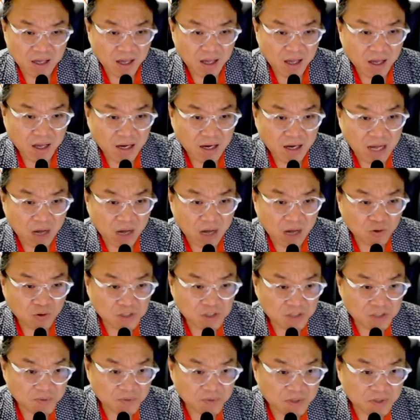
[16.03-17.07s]
자,
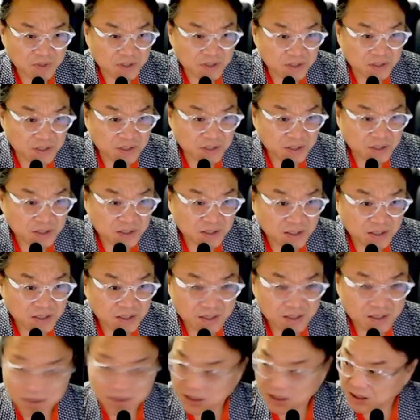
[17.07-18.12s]
가온 칩스
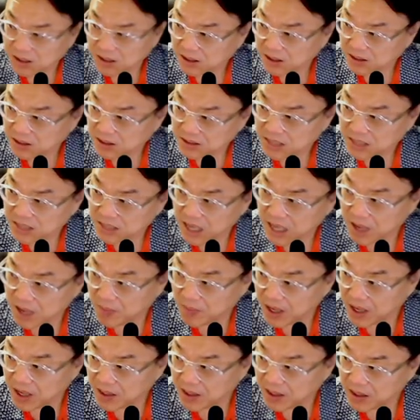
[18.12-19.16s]
어,
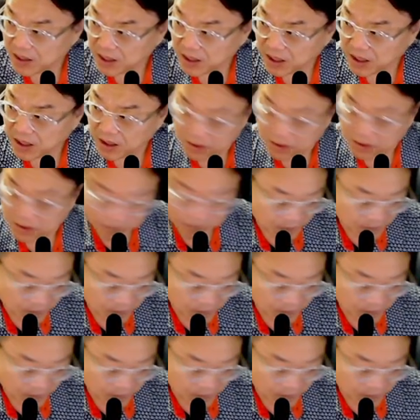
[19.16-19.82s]
4만